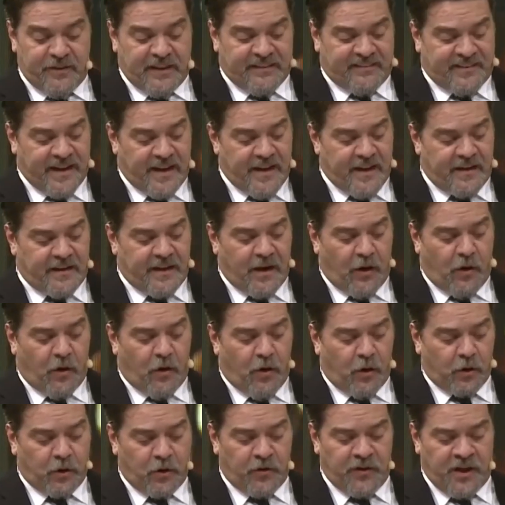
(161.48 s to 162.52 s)
ve senin de
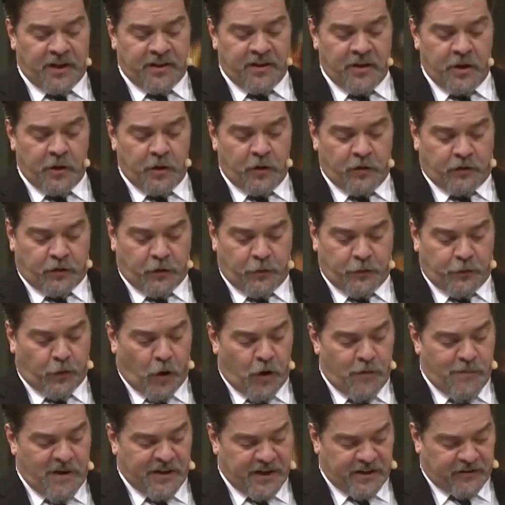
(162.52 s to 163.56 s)
oğlunun adını Yusuf
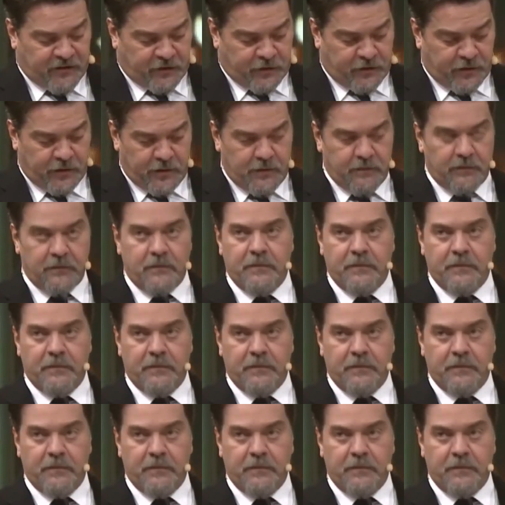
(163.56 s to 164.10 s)
koymanı istiyor.